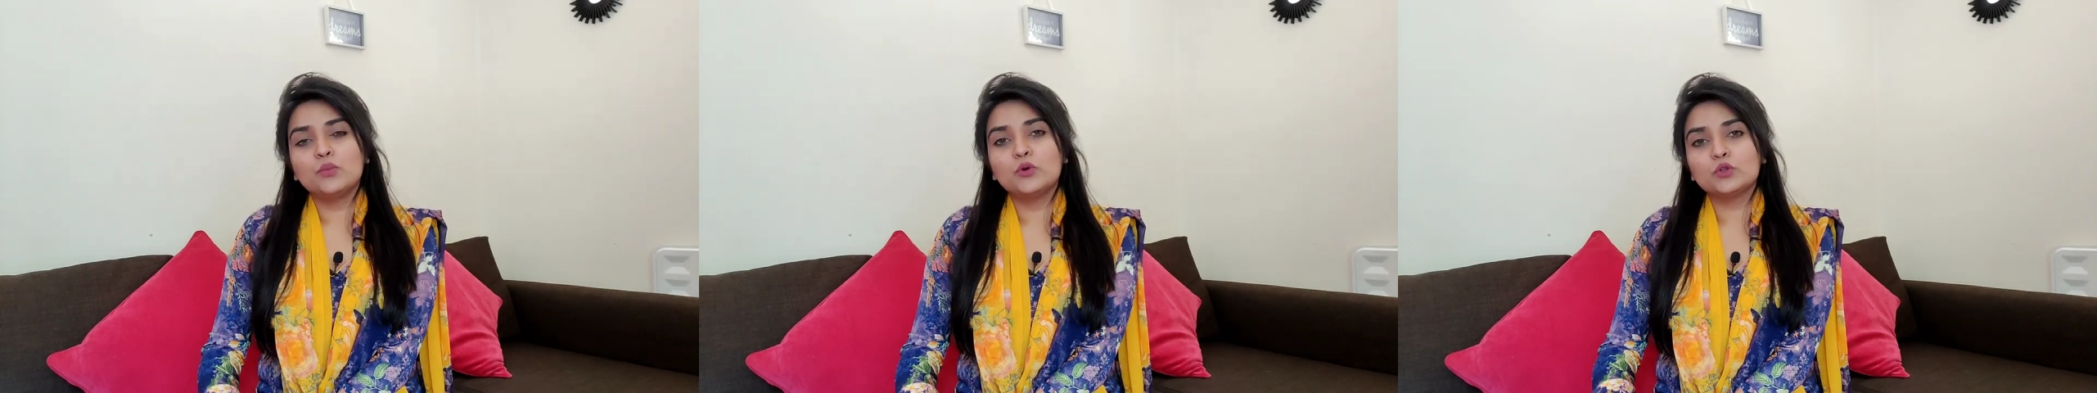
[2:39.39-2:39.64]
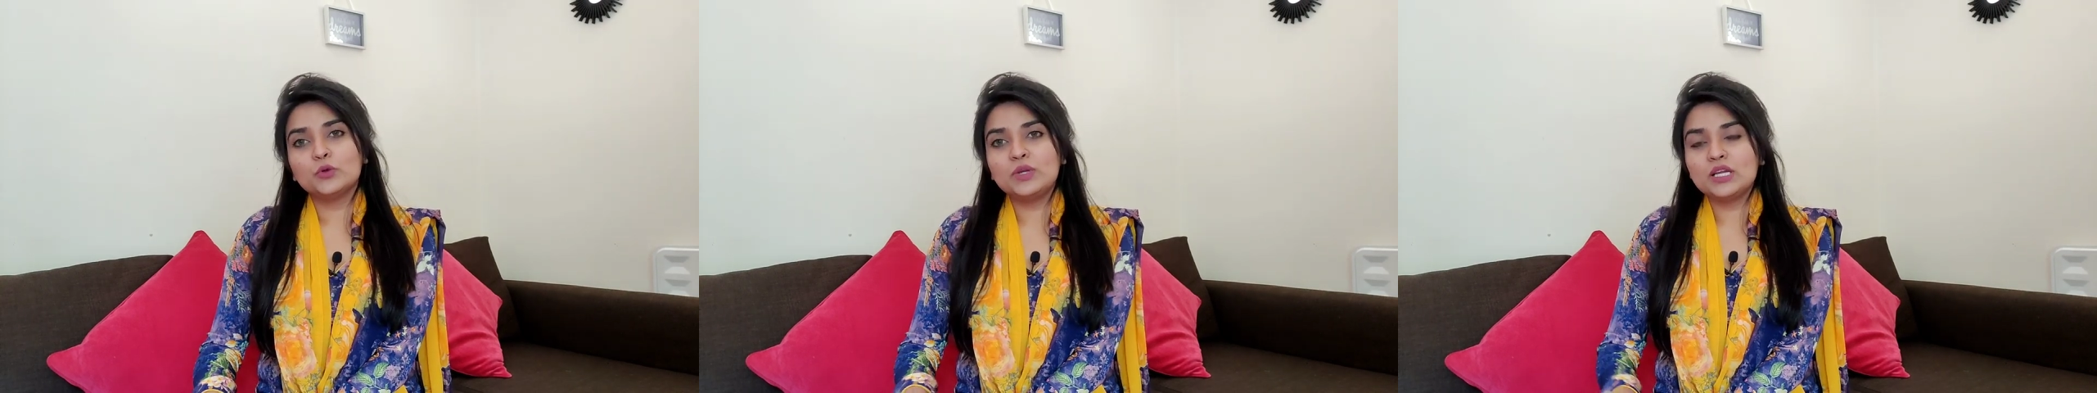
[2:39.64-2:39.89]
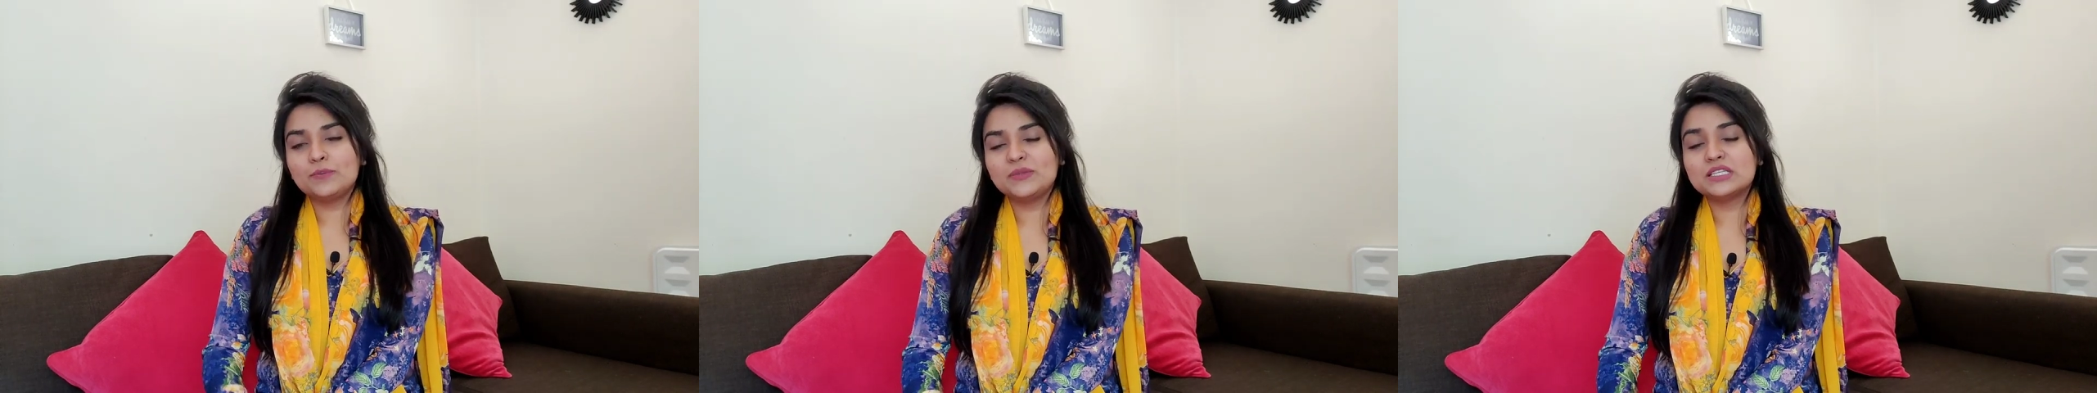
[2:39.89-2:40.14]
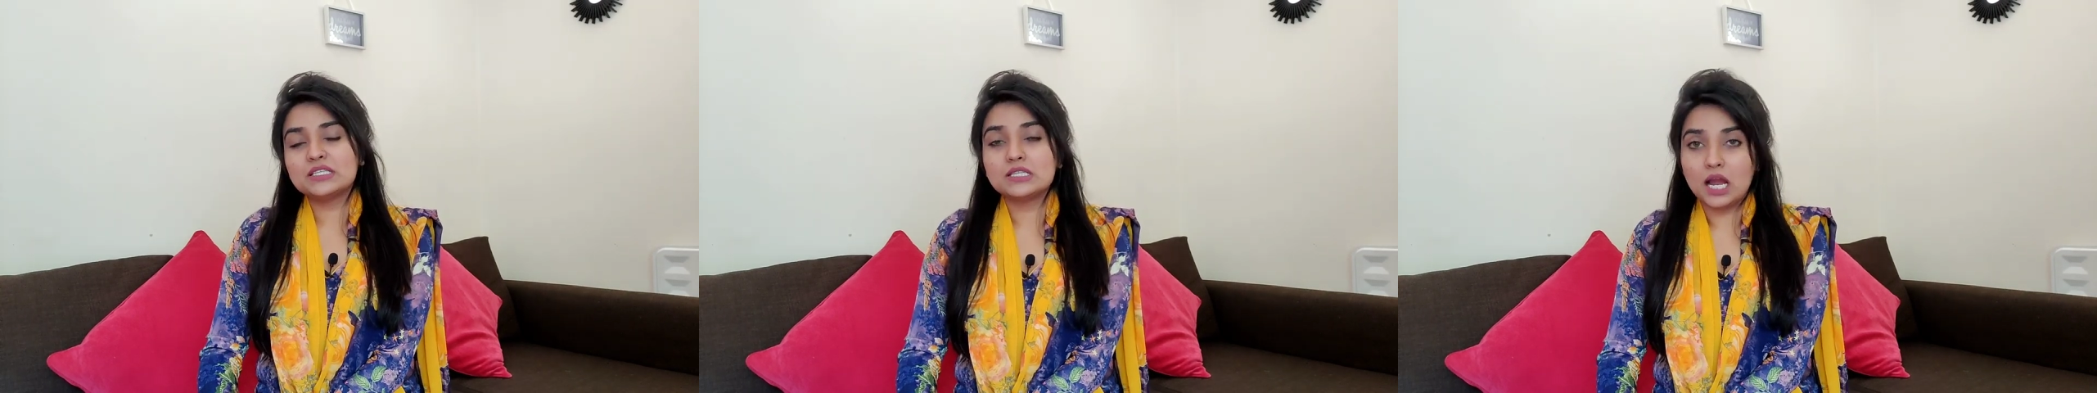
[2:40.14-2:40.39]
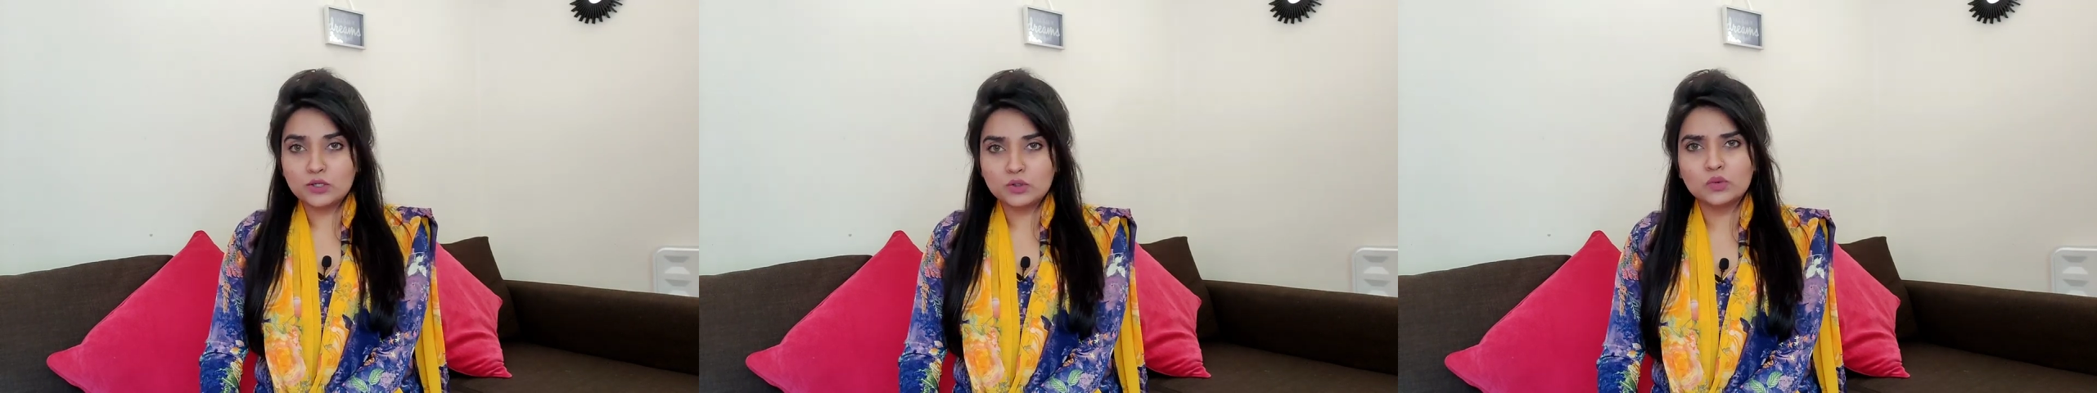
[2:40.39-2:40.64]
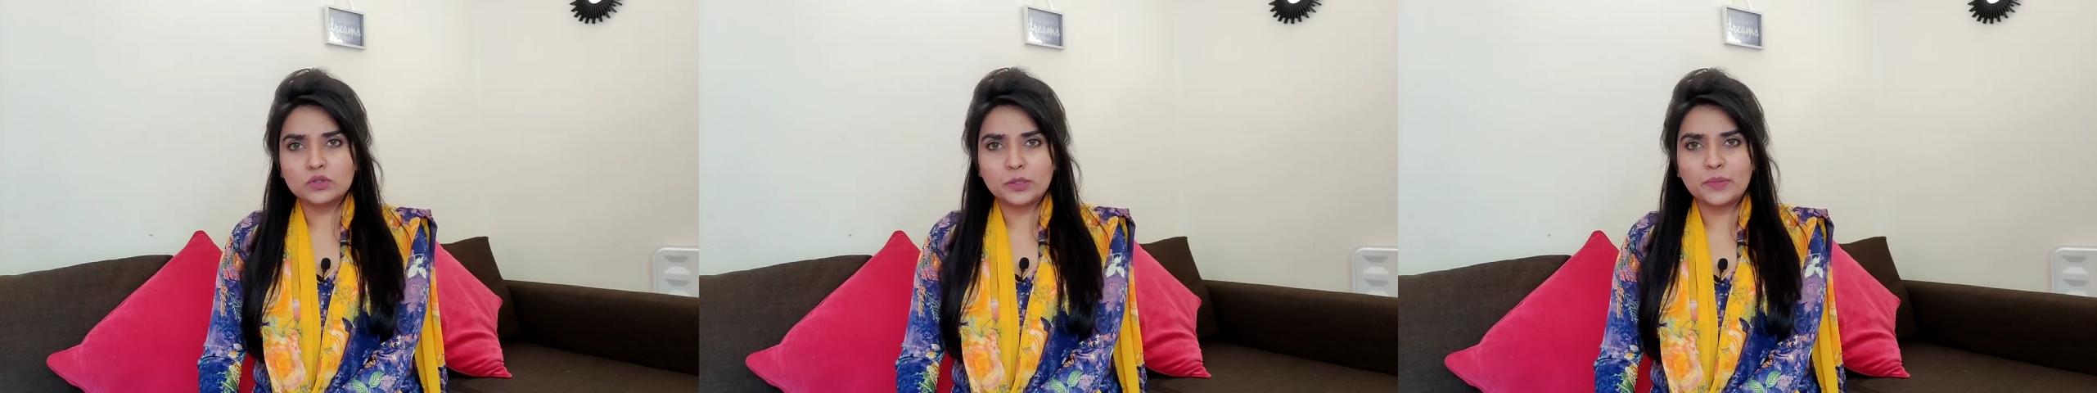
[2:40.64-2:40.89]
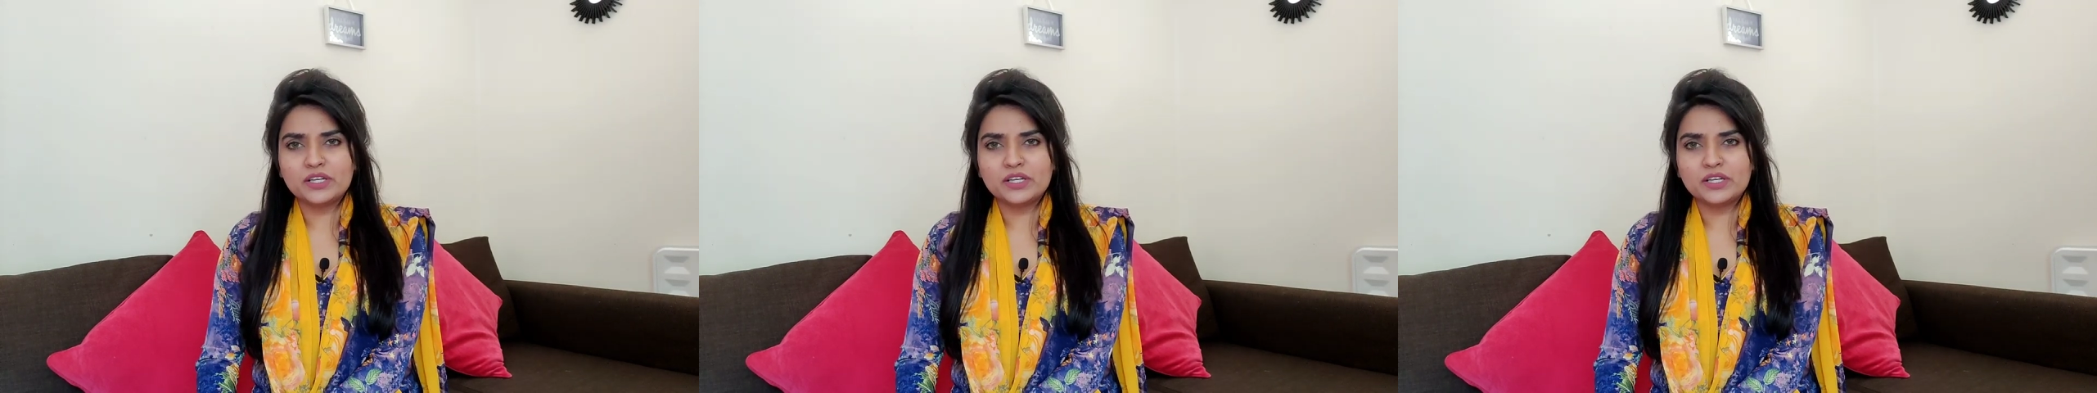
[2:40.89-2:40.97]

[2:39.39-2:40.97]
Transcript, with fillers: প্রথমেই আপনি স্টার্ট করতে